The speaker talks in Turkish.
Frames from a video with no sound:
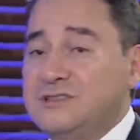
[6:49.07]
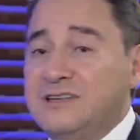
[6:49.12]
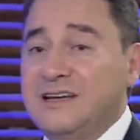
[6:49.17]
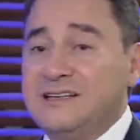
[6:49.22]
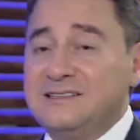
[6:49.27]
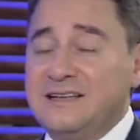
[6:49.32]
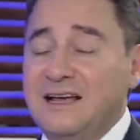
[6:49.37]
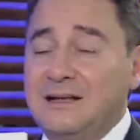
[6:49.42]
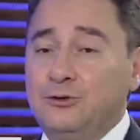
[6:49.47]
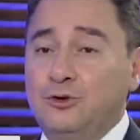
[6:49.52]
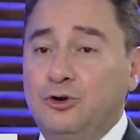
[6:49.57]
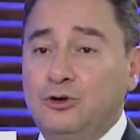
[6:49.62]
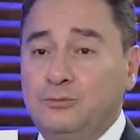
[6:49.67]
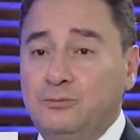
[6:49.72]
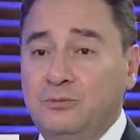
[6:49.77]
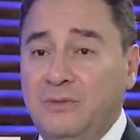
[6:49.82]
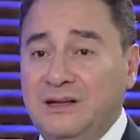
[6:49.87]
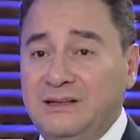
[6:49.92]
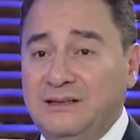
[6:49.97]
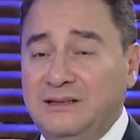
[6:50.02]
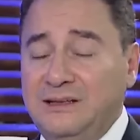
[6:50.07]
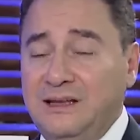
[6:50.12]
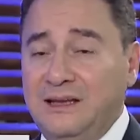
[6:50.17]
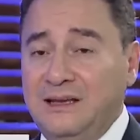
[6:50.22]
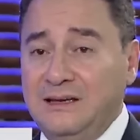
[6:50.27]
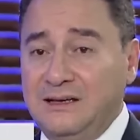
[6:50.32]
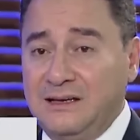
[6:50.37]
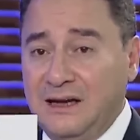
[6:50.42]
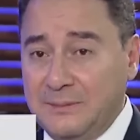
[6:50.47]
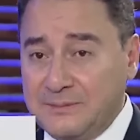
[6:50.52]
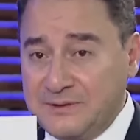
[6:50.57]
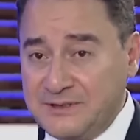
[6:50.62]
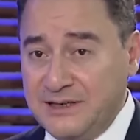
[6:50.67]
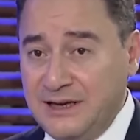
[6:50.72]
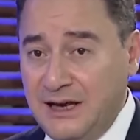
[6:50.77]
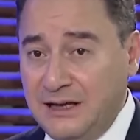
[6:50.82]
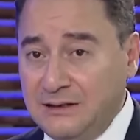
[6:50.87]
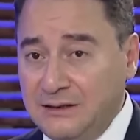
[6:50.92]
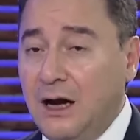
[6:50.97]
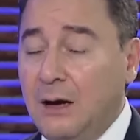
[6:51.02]
80 84 maddeyi
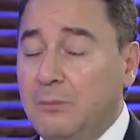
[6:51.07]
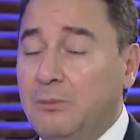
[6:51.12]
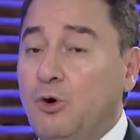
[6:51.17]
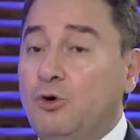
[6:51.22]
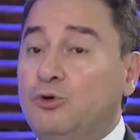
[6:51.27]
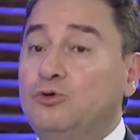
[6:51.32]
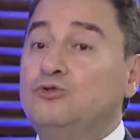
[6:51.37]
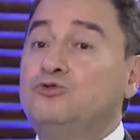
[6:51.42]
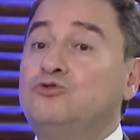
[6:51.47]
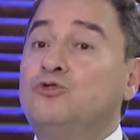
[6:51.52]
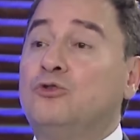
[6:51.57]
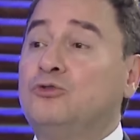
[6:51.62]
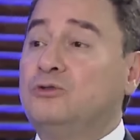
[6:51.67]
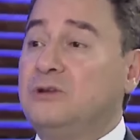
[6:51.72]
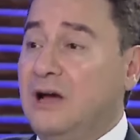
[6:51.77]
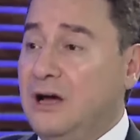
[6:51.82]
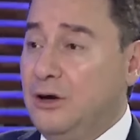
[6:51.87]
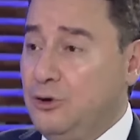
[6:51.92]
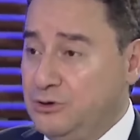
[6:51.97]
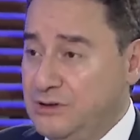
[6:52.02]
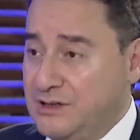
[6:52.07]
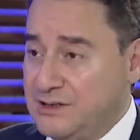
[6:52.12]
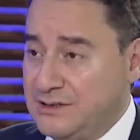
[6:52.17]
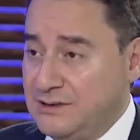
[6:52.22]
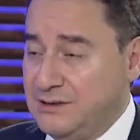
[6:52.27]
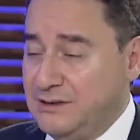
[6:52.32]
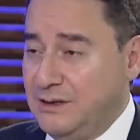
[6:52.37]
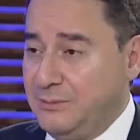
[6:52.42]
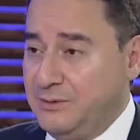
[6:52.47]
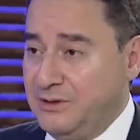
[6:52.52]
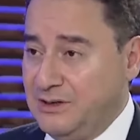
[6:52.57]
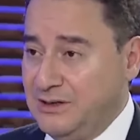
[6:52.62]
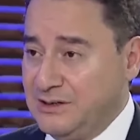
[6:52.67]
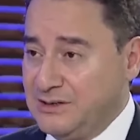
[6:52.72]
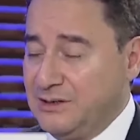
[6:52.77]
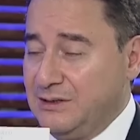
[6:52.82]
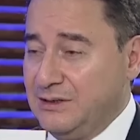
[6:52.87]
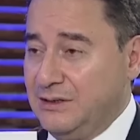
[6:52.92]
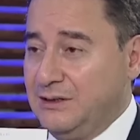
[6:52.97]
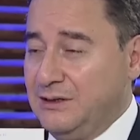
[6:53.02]
kapsayan ama onun çok daha ötesinde bir
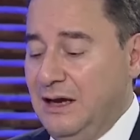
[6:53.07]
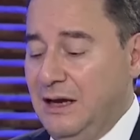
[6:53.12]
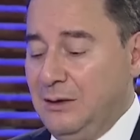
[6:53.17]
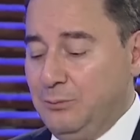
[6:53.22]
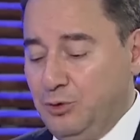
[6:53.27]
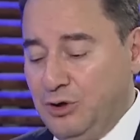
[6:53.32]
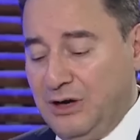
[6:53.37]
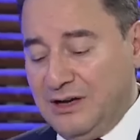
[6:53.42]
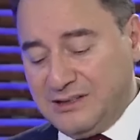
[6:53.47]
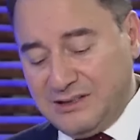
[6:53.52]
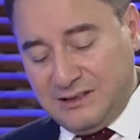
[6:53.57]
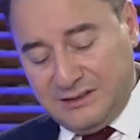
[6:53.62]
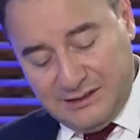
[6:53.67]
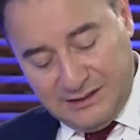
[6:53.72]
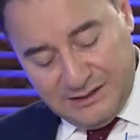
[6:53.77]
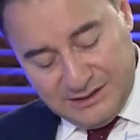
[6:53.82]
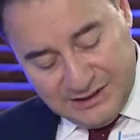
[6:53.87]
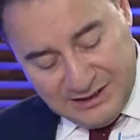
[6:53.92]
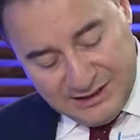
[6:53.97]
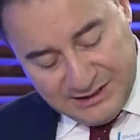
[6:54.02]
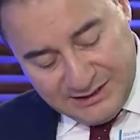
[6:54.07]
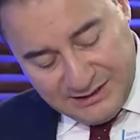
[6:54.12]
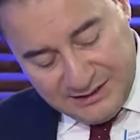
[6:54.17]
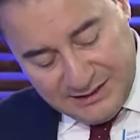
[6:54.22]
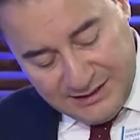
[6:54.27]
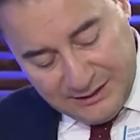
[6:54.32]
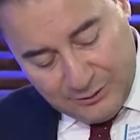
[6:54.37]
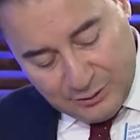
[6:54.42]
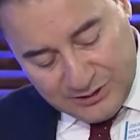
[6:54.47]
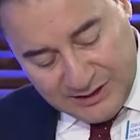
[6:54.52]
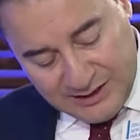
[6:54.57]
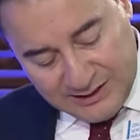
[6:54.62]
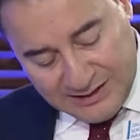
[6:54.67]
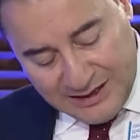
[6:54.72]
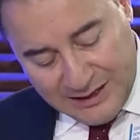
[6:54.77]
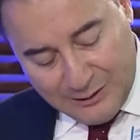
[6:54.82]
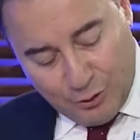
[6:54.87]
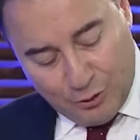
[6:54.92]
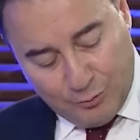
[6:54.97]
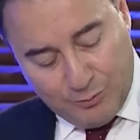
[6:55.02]
hazırlık. Yani bu hazırlığın içerisinde o
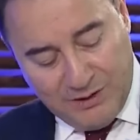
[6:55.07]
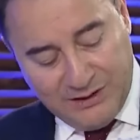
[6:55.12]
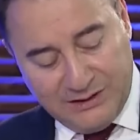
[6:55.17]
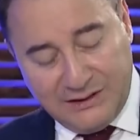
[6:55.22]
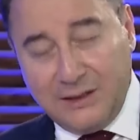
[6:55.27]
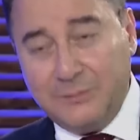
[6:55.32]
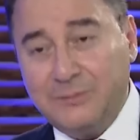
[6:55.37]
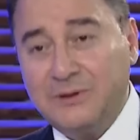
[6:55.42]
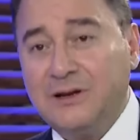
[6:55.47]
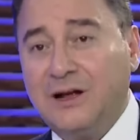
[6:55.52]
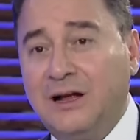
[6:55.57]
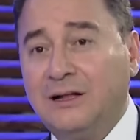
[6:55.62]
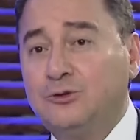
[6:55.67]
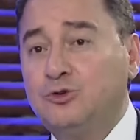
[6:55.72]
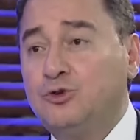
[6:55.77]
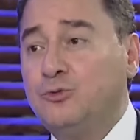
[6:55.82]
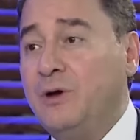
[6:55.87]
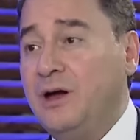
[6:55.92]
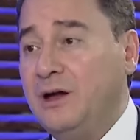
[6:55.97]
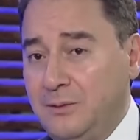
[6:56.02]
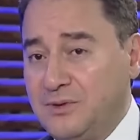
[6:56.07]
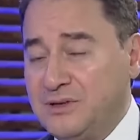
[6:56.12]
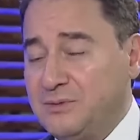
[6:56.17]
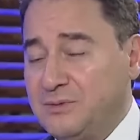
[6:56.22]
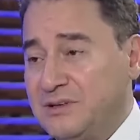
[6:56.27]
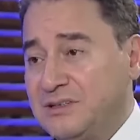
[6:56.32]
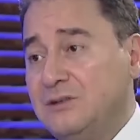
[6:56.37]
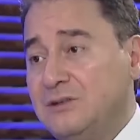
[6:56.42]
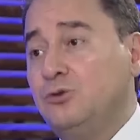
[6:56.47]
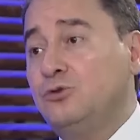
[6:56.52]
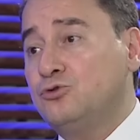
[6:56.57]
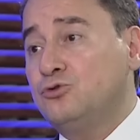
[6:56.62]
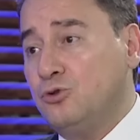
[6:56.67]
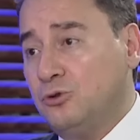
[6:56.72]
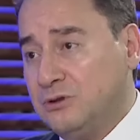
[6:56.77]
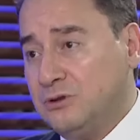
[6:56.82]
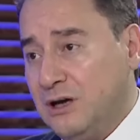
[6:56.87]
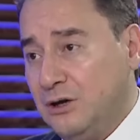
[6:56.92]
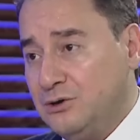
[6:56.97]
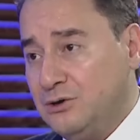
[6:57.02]
84 madde bir alt küme. Bizim hazırlık onun
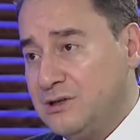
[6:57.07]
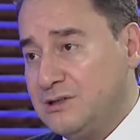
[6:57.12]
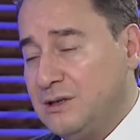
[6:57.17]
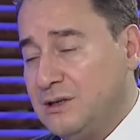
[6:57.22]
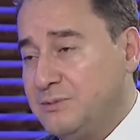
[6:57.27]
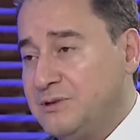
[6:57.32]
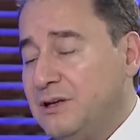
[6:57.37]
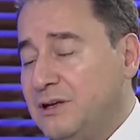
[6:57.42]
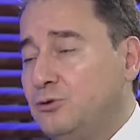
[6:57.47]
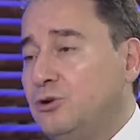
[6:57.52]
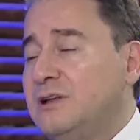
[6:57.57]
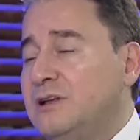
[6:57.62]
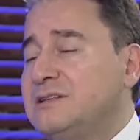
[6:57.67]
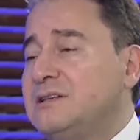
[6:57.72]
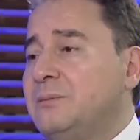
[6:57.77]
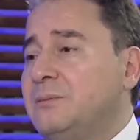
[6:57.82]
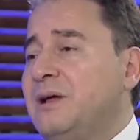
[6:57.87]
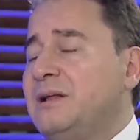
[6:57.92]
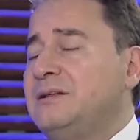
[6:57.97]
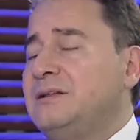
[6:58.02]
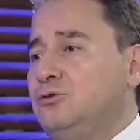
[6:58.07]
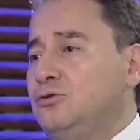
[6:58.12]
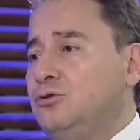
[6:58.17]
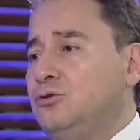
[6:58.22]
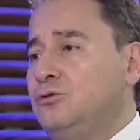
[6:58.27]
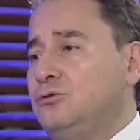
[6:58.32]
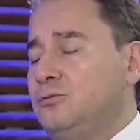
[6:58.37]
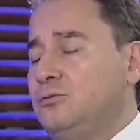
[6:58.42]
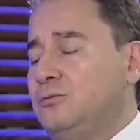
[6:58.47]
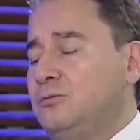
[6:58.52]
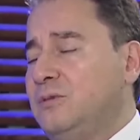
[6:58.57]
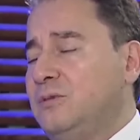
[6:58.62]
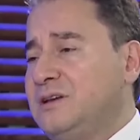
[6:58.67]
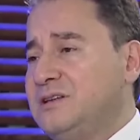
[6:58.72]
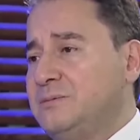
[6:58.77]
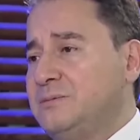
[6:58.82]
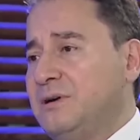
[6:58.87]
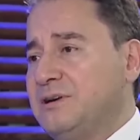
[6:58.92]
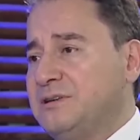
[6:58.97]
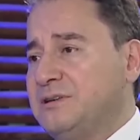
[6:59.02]
çok daha ötesinde bir şey. Dolayısıyla ben dün
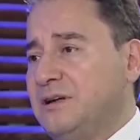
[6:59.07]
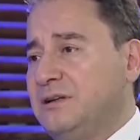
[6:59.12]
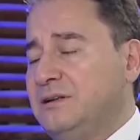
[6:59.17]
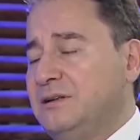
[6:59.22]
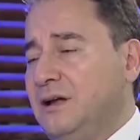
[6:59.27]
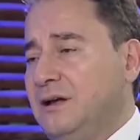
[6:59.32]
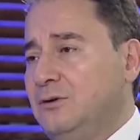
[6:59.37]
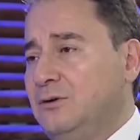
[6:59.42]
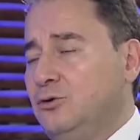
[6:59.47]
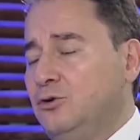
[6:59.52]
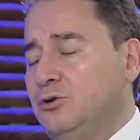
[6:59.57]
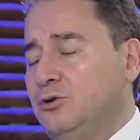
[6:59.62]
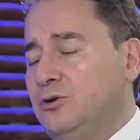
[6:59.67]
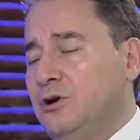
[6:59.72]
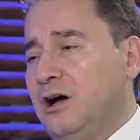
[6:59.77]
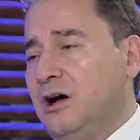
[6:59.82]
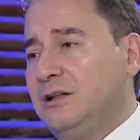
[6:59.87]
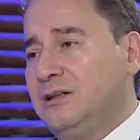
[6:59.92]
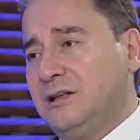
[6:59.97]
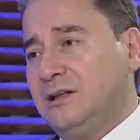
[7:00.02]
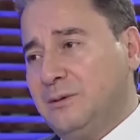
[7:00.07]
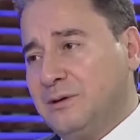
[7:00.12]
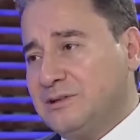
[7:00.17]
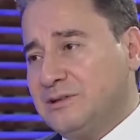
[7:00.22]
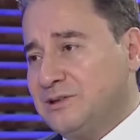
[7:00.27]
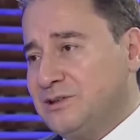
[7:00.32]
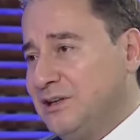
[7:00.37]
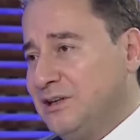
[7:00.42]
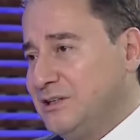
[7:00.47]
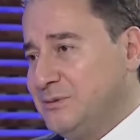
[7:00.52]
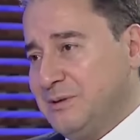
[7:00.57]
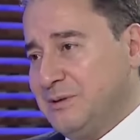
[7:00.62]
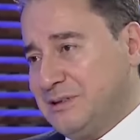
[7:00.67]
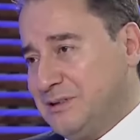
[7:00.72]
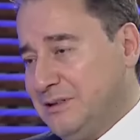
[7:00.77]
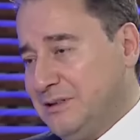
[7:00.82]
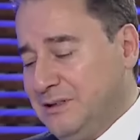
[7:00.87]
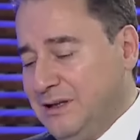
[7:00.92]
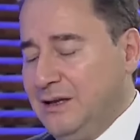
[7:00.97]
meclis başkanına o altılı masa çalışmasını